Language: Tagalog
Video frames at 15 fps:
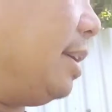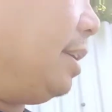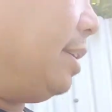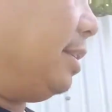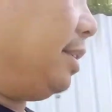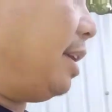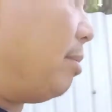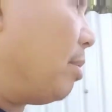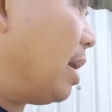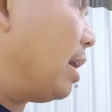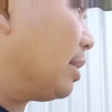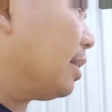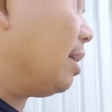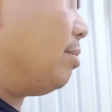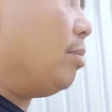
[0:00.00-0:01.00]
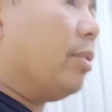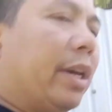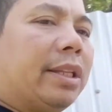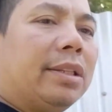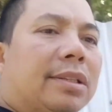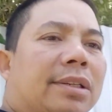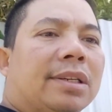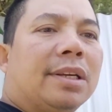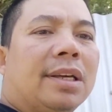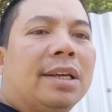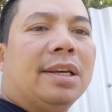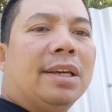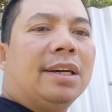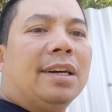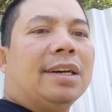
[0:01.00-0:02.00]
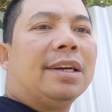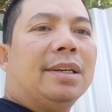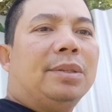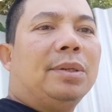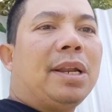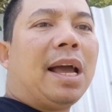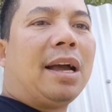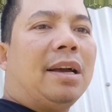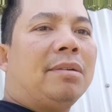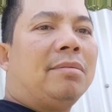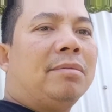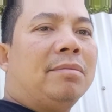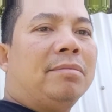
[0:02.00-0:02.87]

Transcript: uh, ah, yan mga taga bukid ganun lang ang